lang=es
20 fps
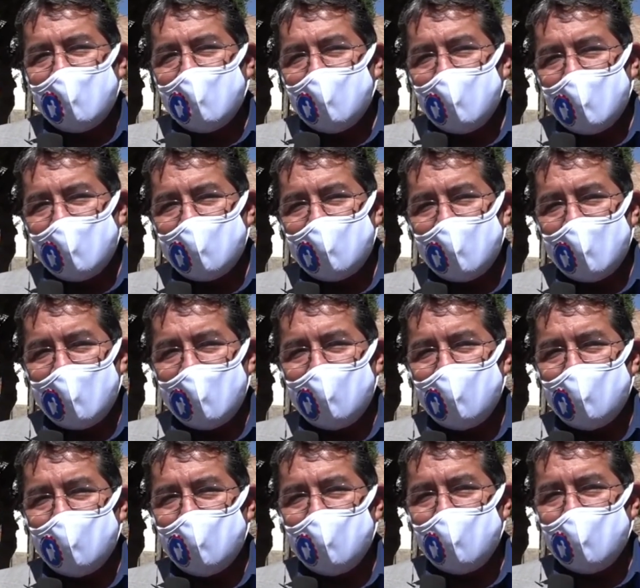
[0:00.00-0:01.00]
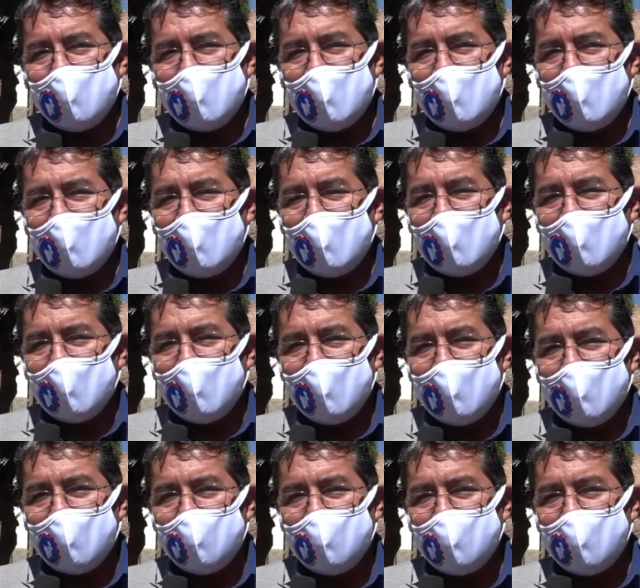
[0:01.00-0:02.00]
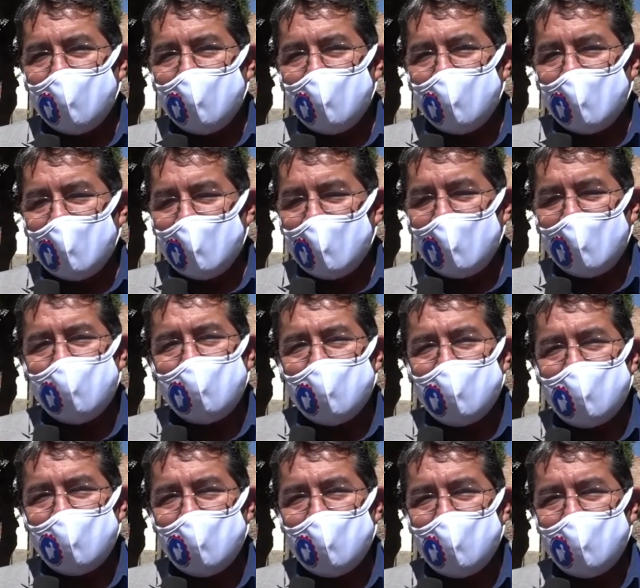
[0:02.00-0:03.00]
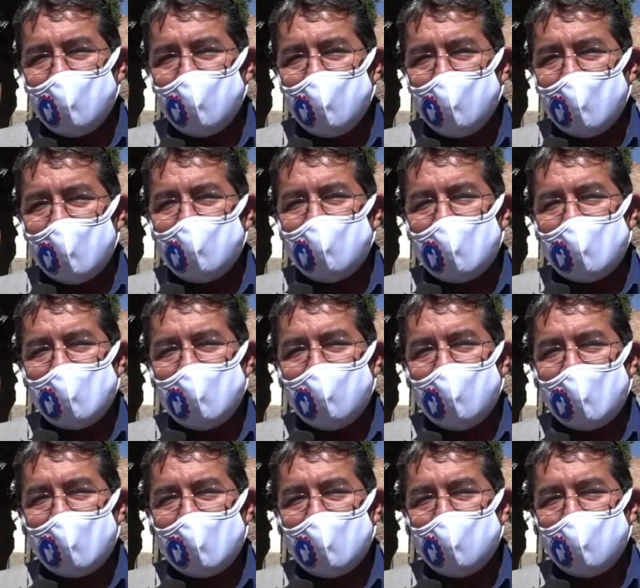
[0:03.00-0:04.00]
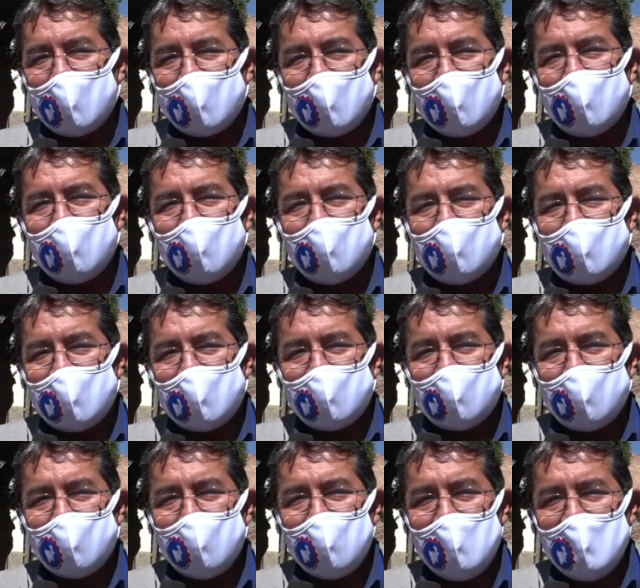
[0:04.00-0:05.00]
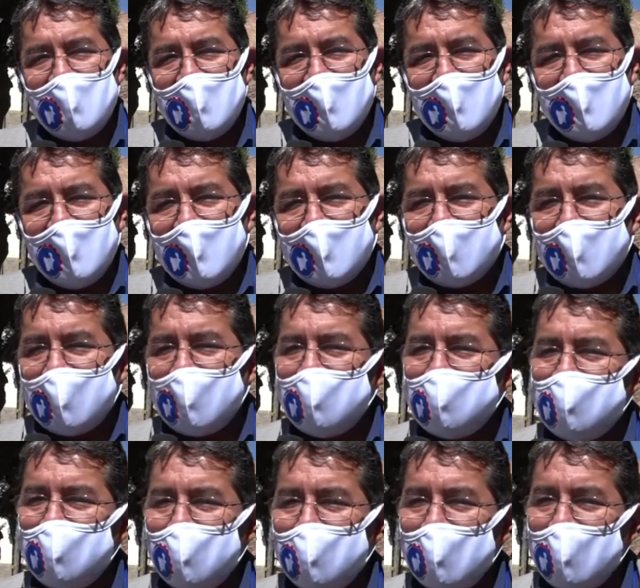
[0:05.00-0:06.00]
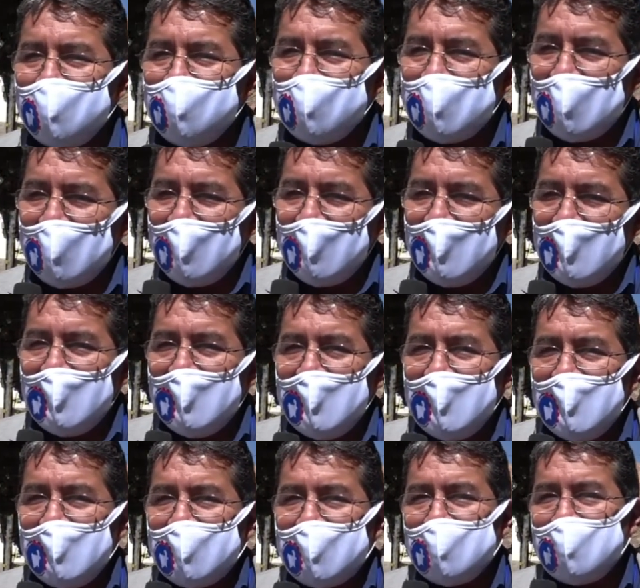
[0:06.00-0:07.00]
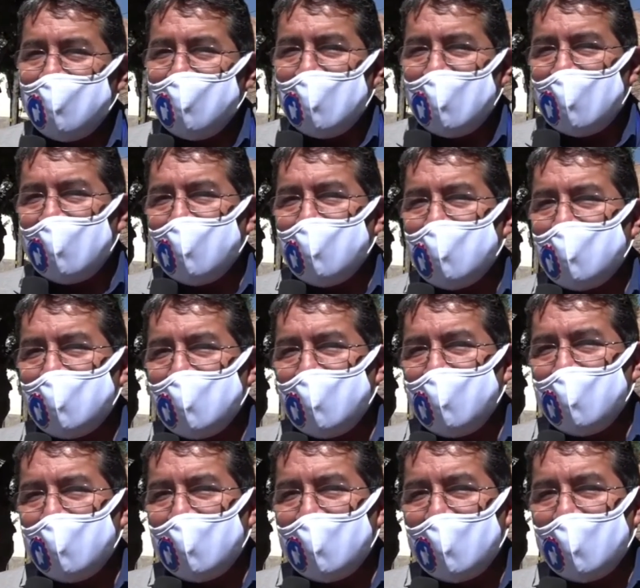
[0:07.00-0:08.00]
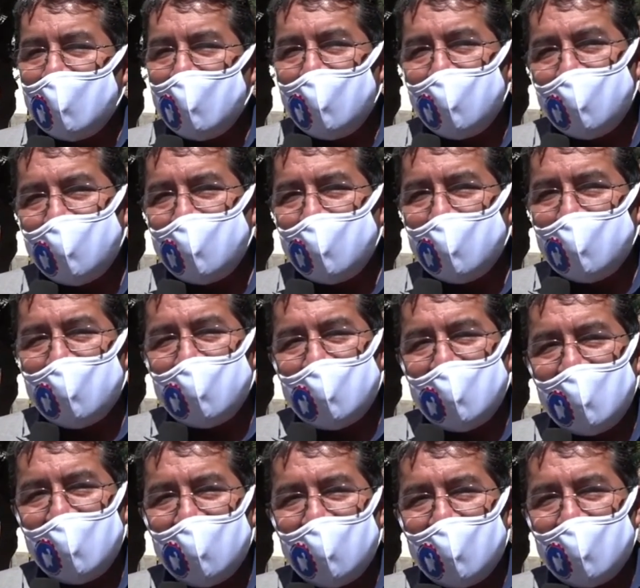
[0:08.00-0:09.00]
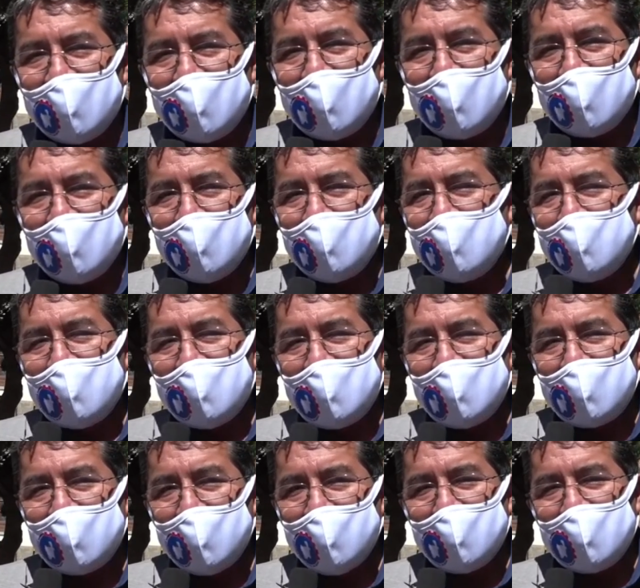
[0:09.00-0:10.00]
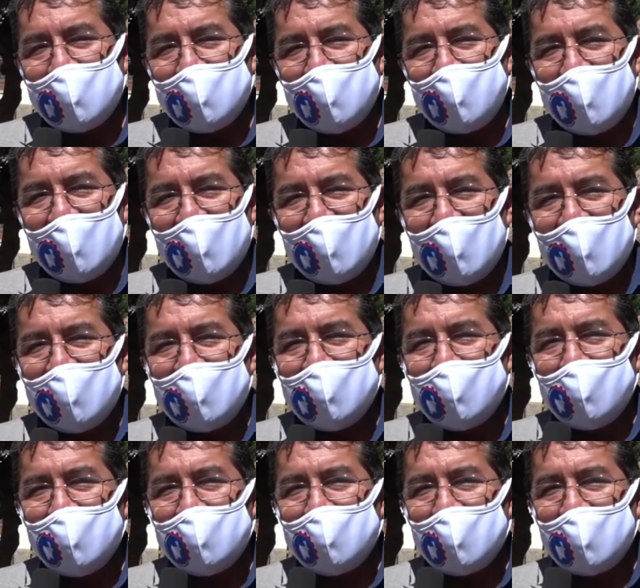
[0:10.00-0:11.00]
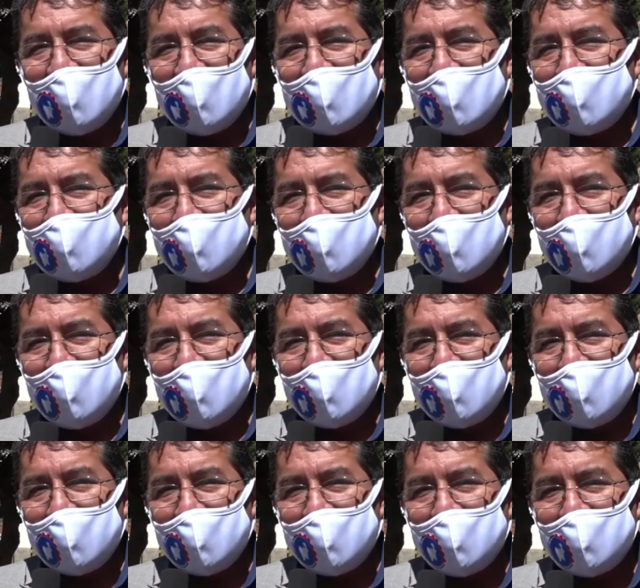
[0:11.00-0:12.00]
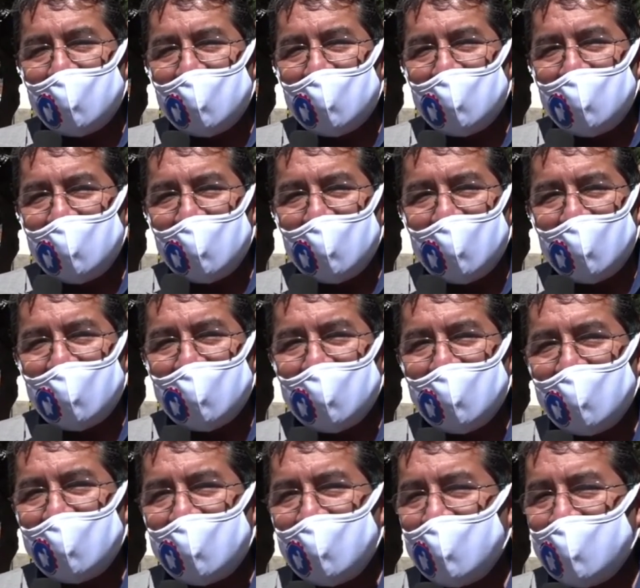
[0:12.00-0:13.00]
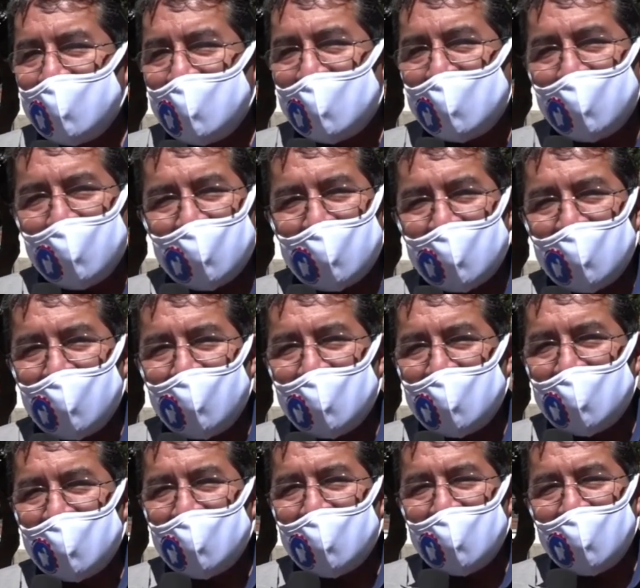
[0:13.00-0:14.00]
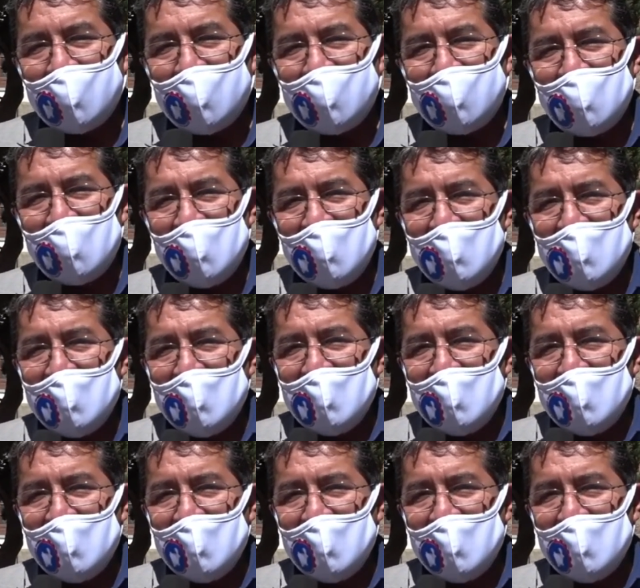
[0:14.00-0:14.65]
también se ha hecho una, una alusión muy específica en su artículo sexto que dispone que si bien el municipio de Potosí como jurisdicción municipal ha dispuesto el encapsulamiento desde el 7 hasta el 14 del presente mes,